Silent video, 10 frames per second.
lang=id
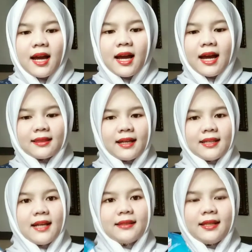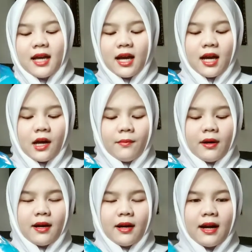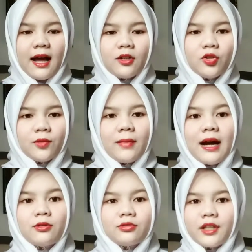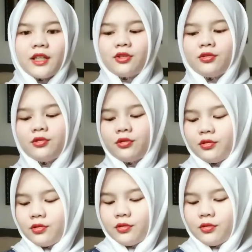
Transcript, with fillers: katanya tidak mengandung bau gitu